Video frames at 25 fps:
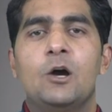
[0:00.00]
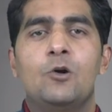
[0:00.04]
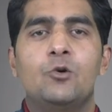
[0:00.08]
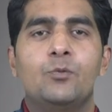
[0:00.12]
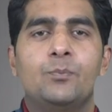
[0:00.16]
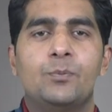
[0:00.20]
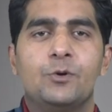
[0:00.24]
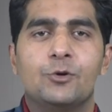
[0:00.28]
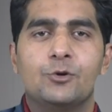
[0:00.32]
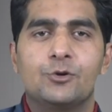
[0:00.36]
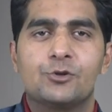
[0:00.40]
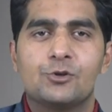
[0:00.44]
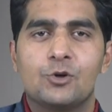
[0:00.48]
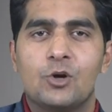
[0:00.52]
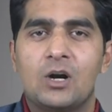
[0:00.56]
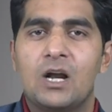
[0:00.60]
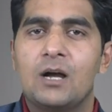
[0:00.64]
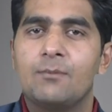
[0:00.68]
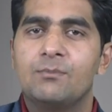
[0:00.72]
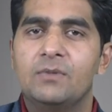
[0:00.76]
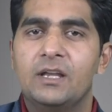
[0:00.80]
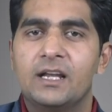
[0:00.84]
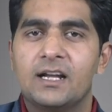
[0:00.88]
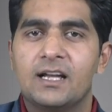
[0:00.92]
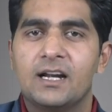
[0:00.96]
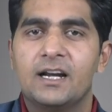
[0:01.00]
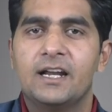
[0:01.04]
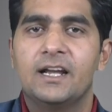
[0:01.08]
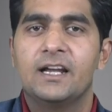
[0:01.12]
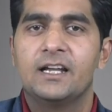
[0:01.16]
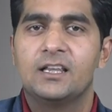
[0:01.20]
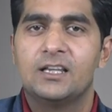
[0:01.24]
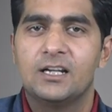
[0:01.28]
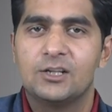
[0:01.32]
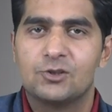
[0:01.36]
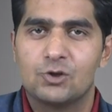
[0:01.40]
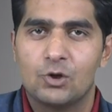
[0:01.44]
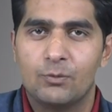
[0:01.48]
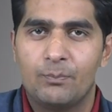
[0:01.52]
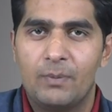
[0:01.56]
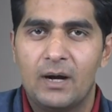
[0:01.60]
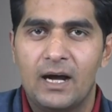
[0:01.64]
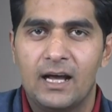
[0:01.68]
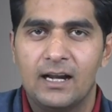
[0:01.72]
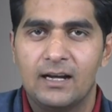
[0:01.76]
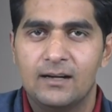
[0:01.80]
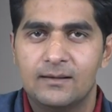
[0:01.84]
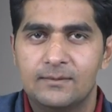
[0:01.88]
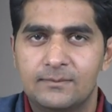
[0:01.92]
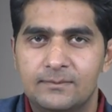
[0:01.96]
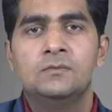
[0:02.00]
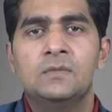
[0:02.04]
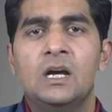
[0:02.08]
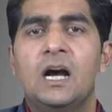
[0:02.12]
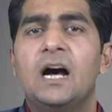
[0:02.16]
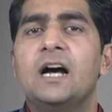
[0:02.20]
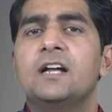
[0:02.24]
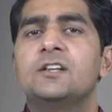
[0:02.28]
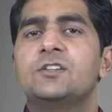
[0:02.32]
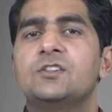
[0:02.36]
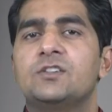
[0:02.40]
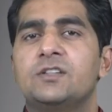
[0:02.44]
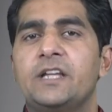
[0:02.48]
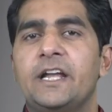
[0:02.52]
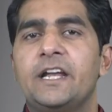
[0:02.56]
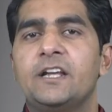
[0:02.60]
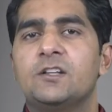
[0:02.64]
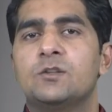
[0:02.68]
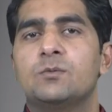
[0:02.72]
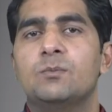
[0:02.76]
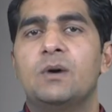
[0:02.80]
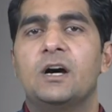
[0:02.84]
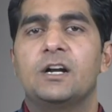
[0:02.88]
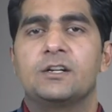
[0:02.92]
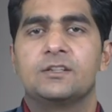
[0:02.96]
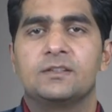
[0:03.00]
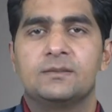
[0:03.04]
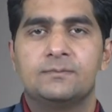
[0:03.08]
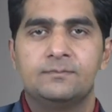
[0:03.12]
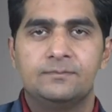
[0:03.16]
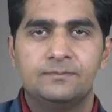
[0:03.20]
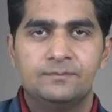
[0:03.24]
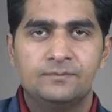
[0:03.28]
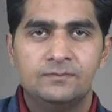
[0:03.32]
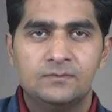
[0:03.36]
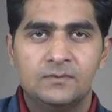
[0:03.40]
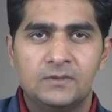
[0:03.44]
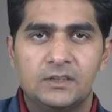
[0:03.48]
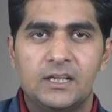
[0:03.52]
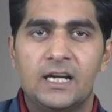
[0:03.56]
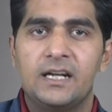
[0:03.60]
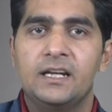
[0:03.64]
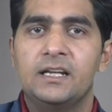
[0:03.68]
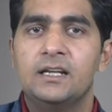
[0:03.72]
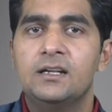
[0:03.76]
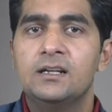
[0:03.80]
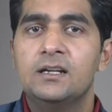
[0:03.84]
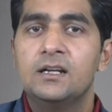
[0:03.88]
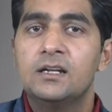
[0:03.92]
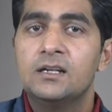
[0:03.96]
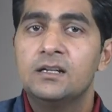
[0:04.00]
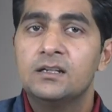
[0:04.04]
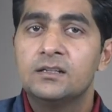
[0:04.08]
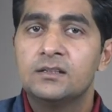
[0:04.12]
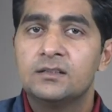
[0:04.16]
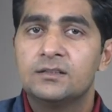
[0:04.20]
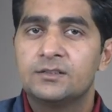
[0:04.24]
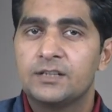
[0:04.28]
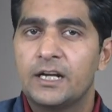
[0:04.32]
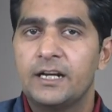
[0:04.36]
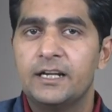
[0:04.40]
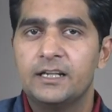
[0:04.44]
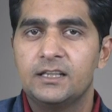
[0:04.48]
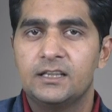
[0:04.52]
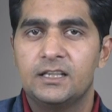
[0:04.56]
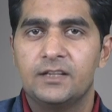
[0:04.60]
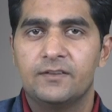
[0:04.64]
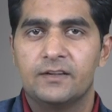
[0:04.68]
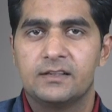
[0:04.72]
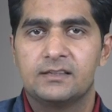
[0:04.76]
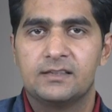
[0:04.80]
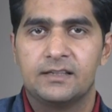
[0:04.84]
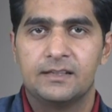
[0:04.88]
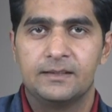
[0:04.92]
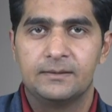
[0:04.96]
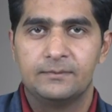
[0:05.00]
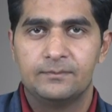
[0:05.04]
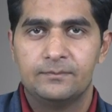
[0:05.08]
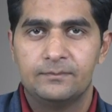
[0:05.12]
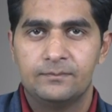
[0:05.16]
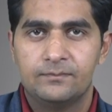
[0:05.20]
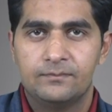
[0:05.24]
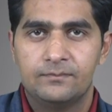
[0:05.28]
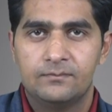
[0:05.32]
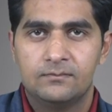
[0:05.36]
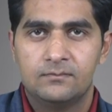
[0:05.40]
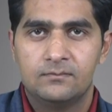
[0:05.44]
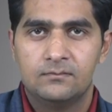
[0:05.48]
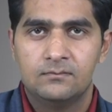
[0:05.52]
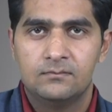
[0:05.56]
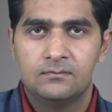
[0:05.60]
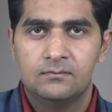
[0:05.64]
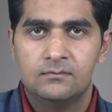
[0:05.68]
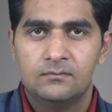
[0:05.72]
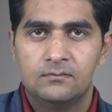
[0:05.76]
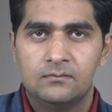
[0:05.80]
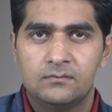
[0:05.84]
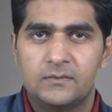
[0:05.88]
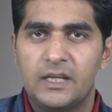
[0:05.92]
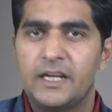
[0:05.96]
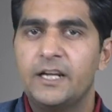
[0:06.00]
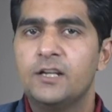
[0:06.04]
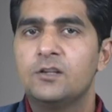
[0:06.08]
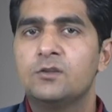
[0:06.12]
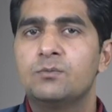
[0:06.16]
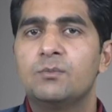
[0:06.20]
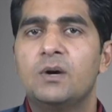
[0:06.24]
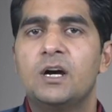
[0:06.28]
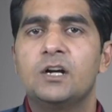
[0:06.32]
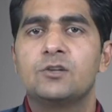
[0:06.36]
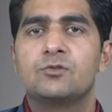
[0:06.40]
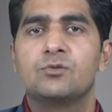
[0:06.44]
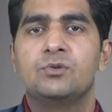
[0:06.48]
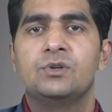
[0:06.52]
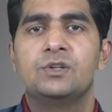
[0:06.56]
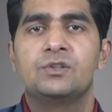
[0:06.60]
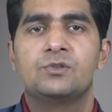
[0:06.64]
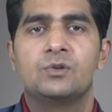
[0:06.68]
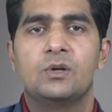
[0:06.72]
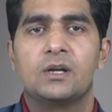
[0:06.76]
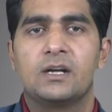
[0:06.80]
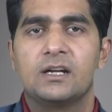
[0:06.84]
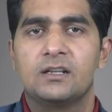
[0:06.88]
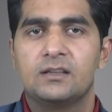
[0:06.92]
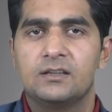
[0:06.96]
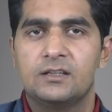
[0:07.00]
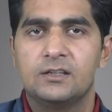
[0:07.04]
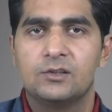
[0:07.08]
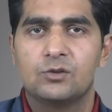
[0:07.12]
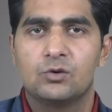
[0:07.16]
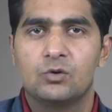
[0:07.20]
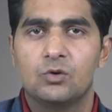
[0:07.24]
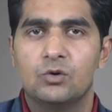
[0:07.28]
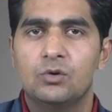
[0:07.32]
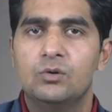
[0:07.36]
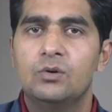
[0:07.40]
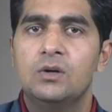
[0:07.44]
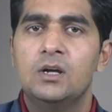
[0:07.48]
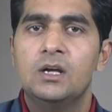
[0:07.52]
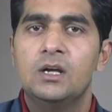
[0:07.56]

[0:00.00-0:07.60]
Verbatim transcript: मैं हूं पीयूष और आप देख रहे हैं द चौपाल आज 23 मार्च यानी शहीद दिवस है 23 मार्च 1931 को